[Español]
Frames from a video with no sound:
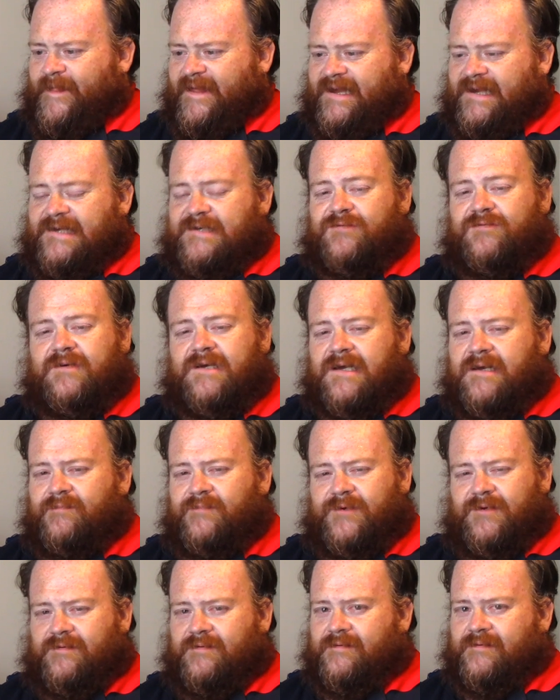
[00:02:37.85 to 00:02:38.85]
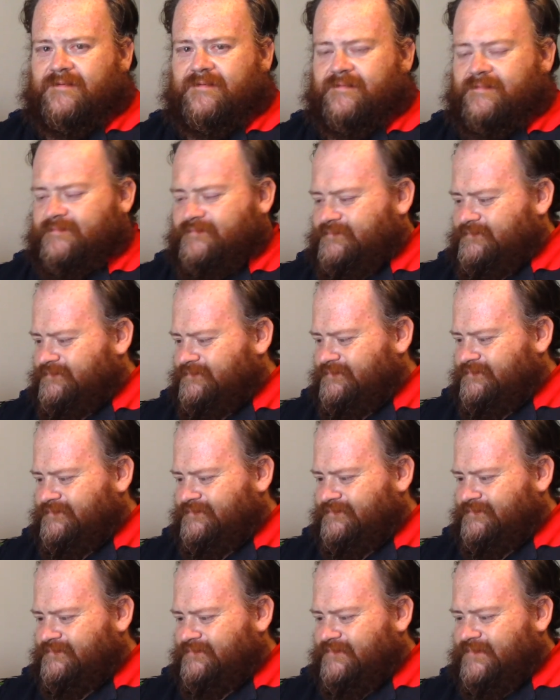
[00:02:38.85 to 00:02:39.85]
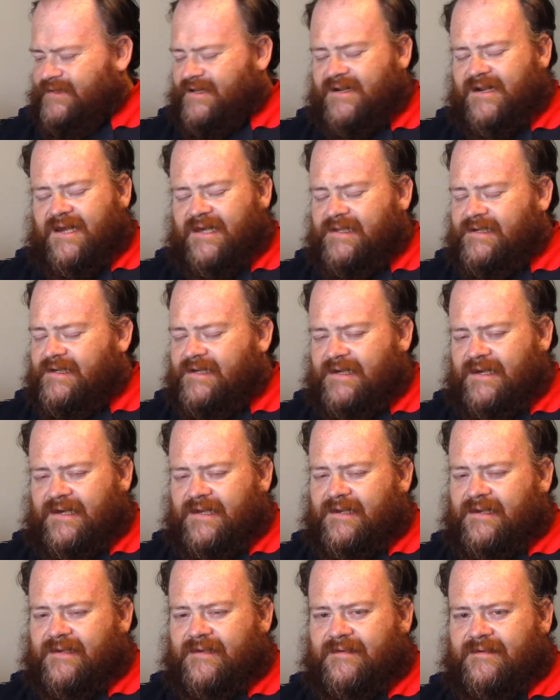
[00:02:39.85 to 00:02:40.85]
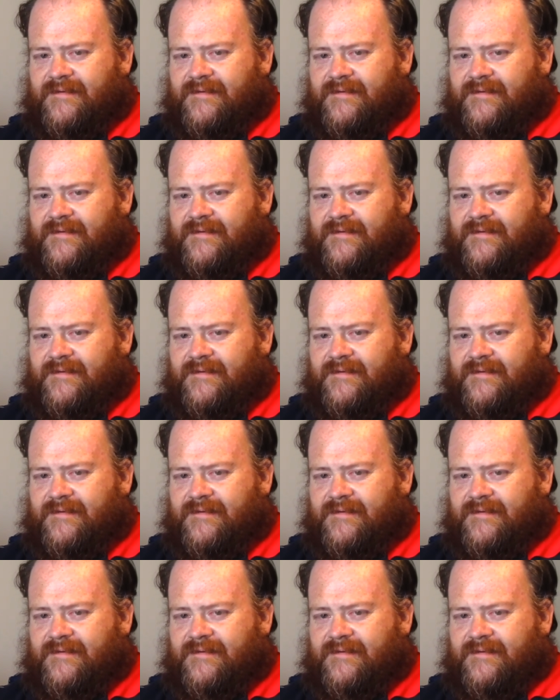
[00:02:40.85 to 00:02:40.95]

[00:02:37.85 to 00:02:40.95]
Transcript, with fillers: es un cambio radical.